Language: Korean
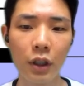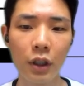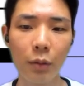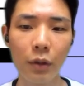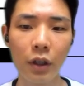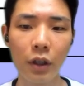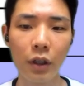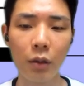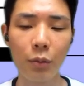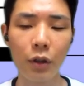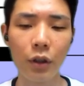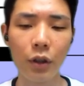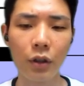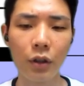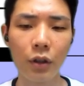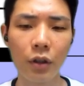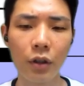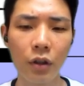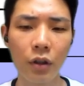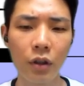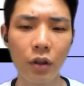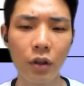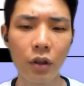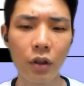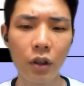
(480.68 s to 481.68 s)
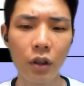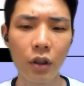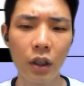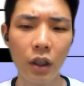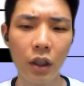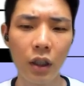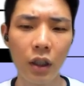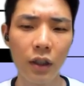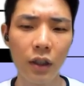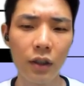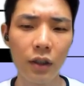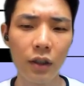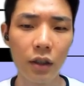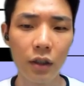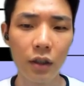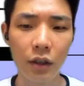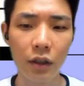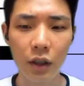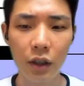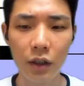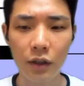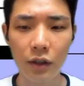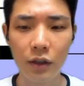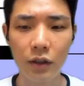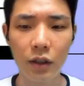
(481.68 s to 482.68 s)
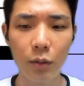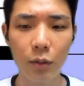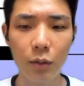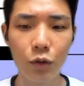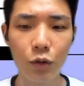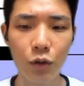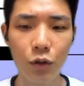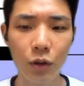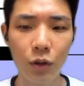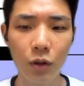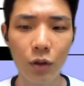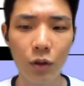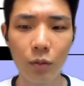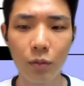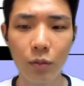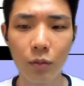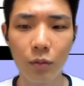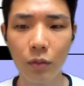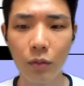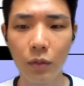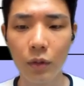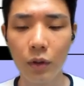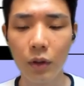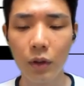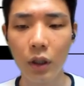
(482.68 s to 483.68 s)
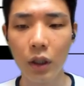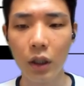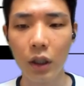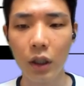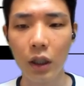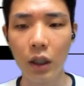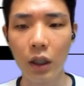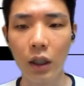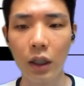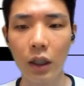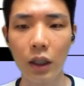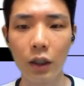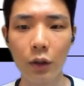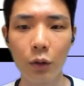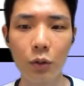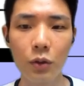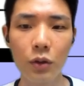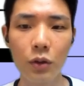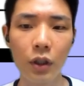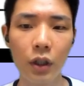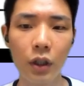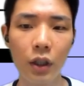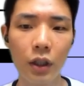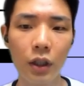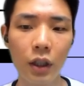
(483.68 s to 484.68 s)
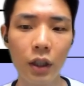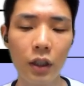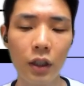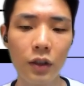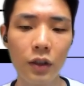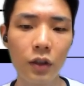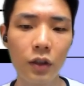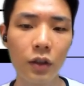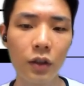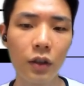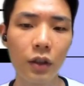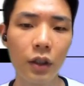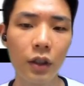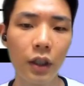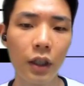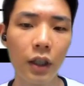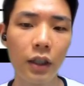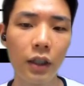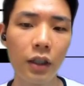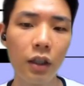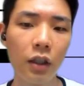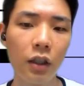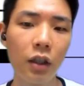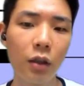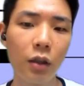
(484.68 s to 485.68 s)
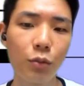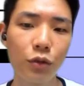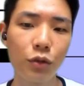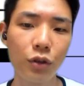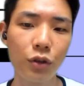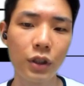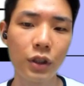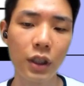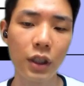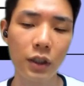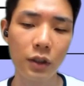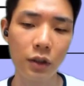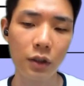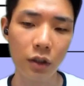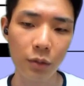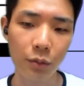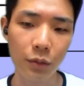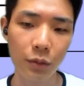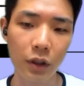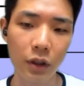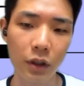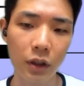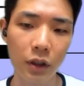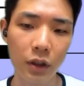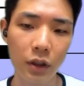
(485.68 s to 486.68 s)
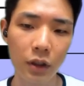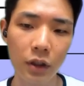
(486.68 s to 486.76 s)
개발하면 핸들 리퀘스트 함수처럼 각 요청에 대해서 핸들러 함수를 작성합니다.